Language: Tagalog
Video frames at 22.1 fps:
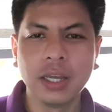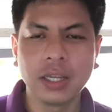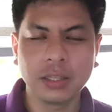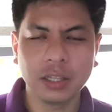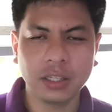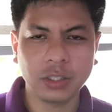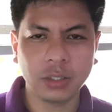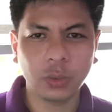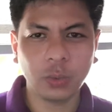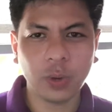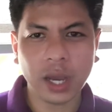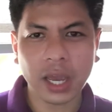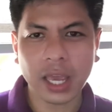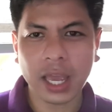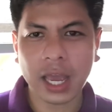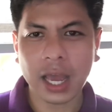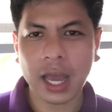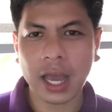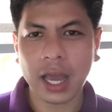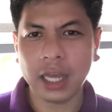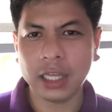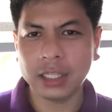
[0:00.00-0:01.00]
That's why
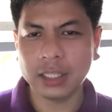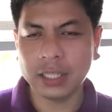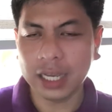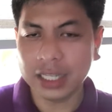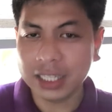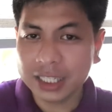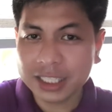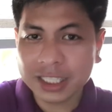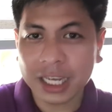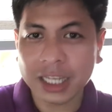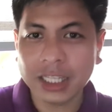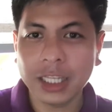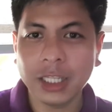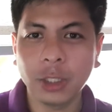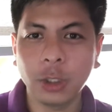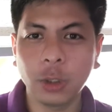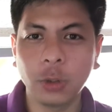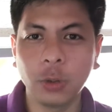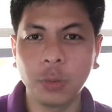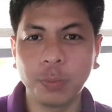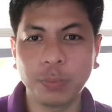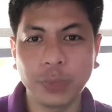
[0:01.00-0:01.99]
uh, I
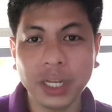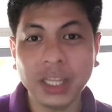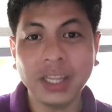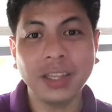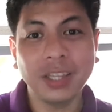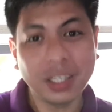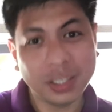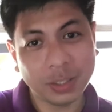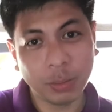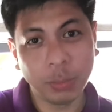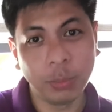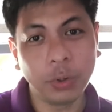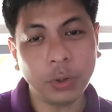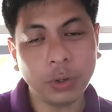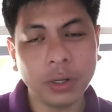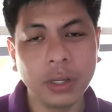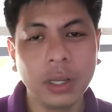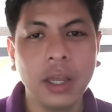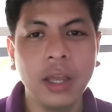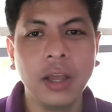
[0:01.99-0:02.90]
decided to print this book